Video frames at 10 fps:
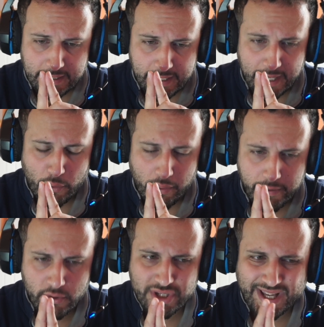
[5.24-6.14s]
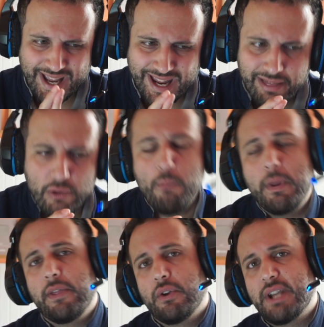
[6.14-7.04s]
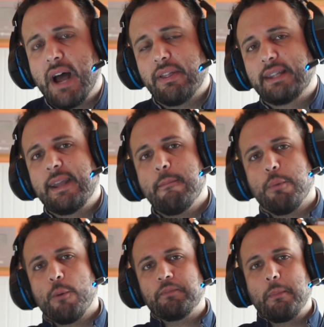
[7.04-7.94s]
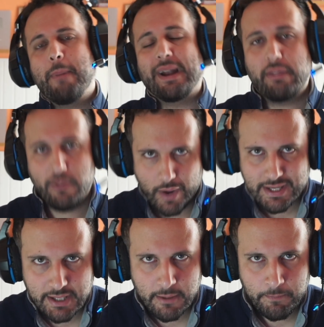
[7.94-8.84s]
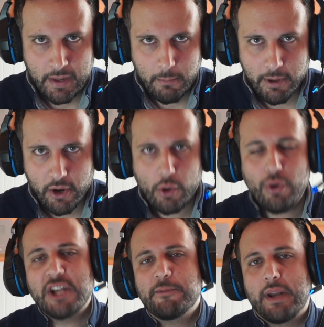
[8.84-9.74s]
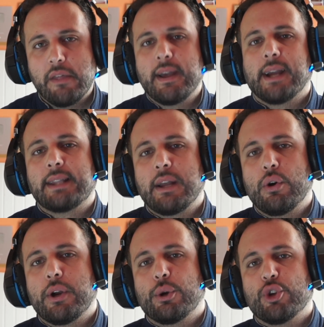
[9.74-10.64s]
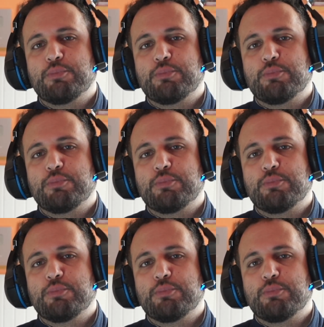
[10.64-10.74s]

quiero deciros que hice un vídeo ya hace tiempo parecido a este, pero ahora con la experiencia que tengo creo que os